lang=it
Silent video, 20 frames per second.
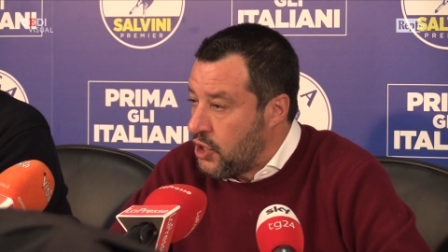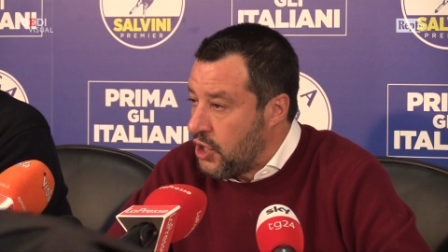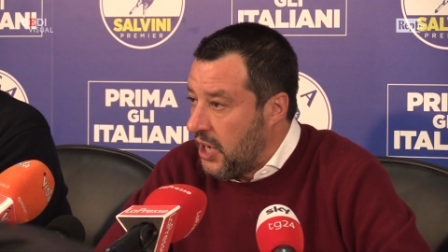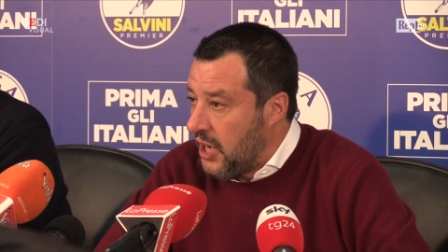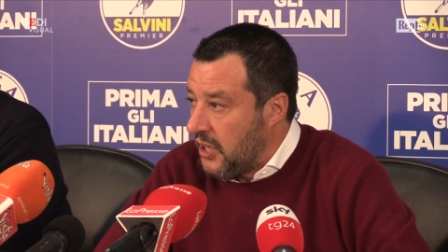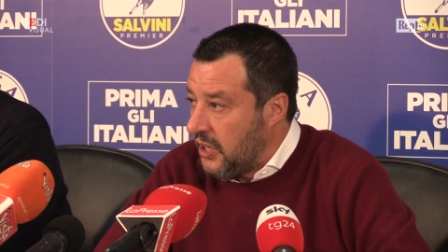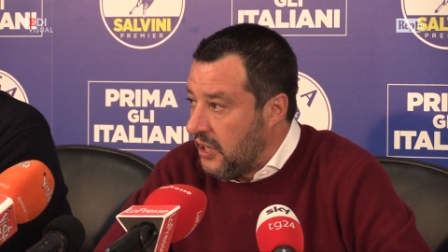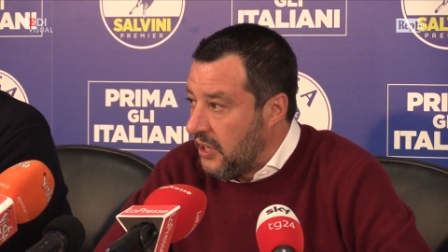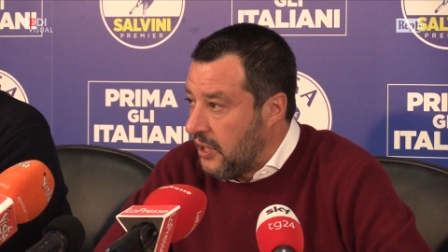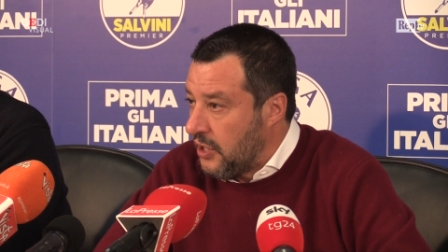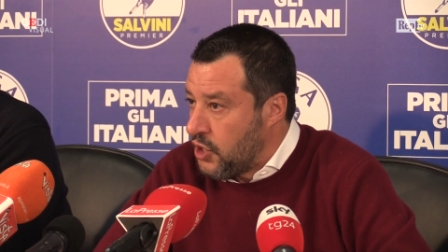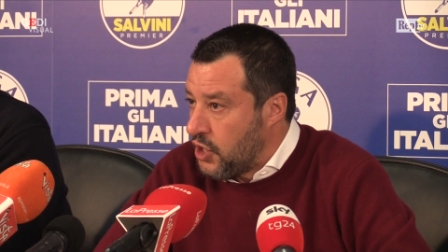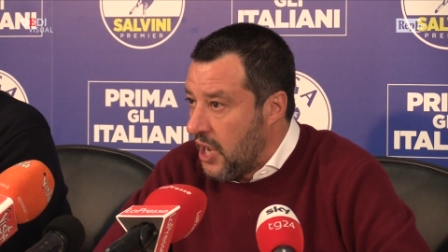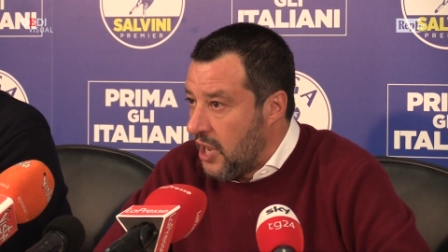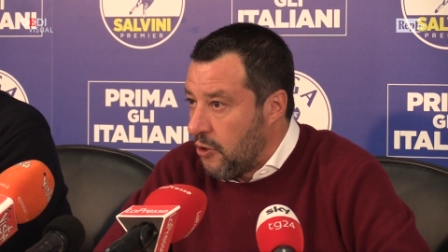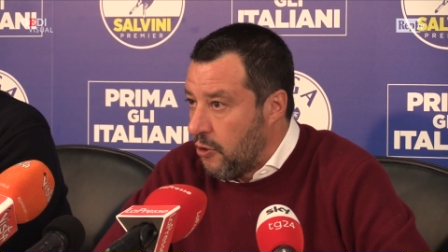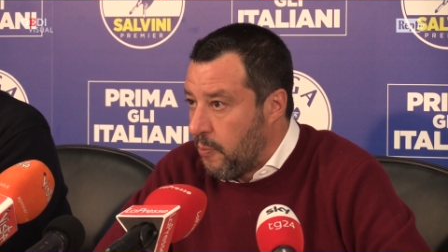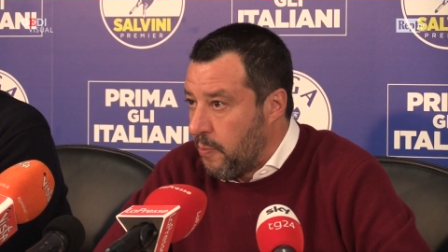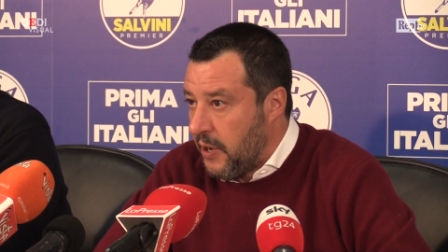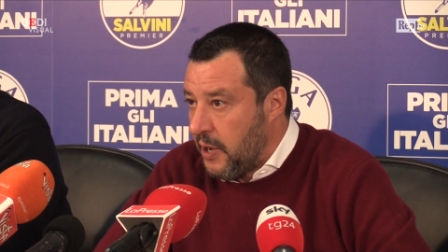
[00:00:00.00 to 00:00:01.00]
geni che ci
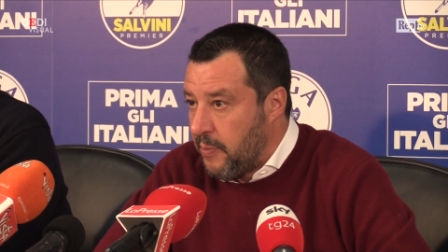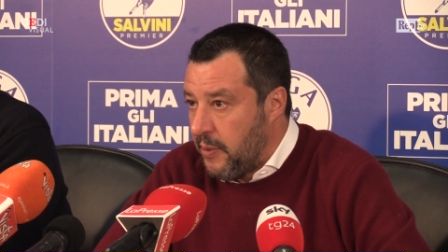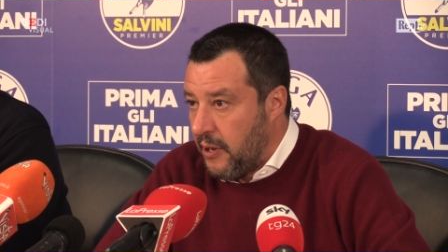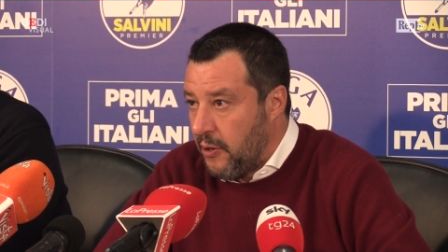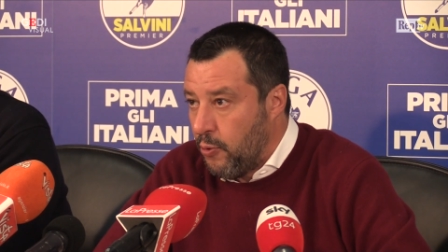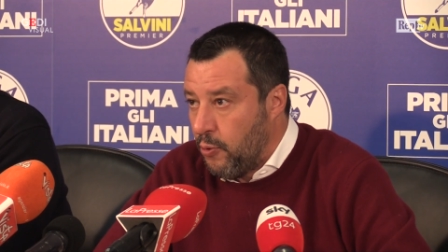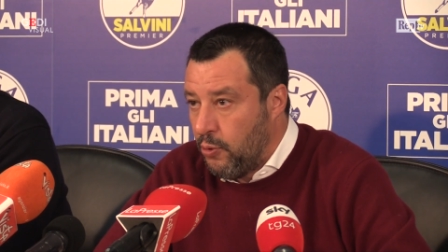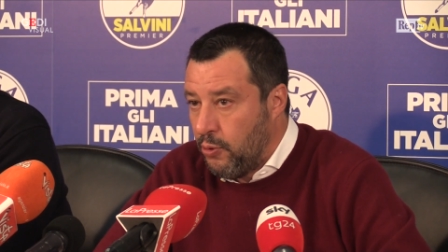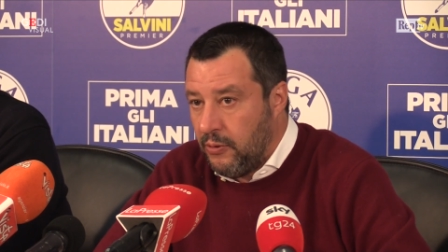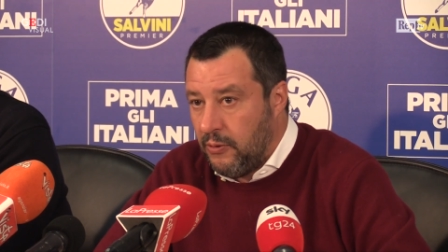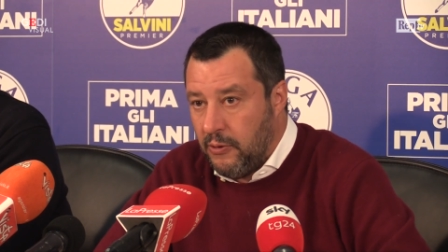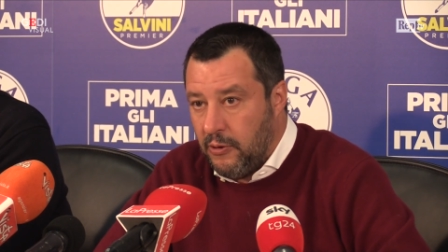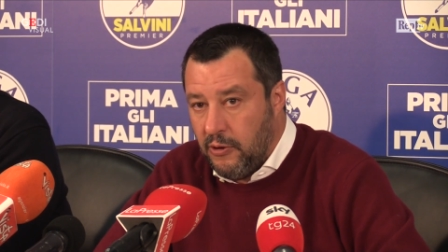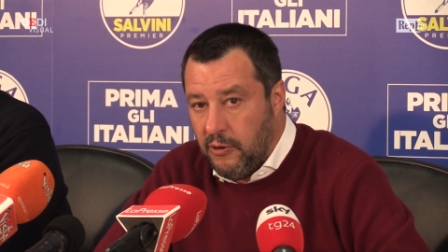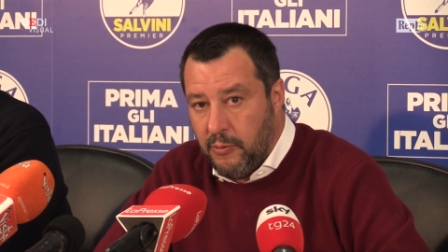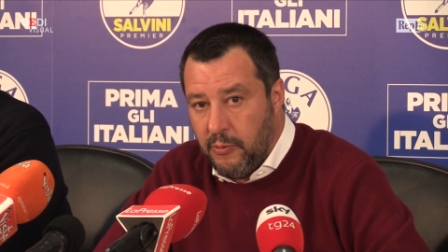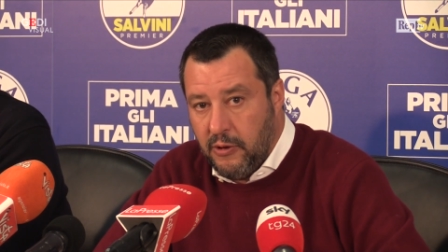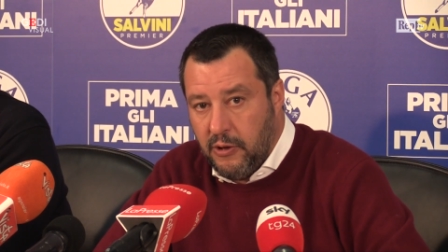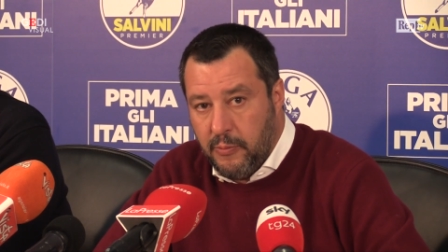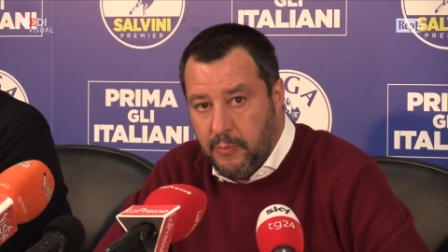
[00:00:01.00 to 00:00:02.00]
hanno
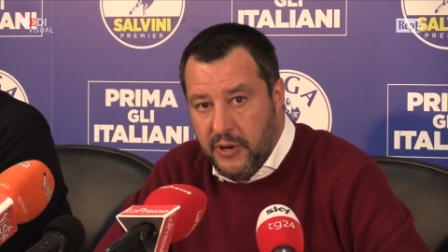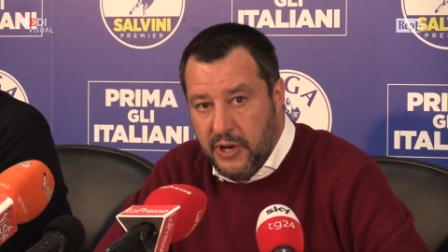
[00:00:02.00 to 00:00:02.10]
eh,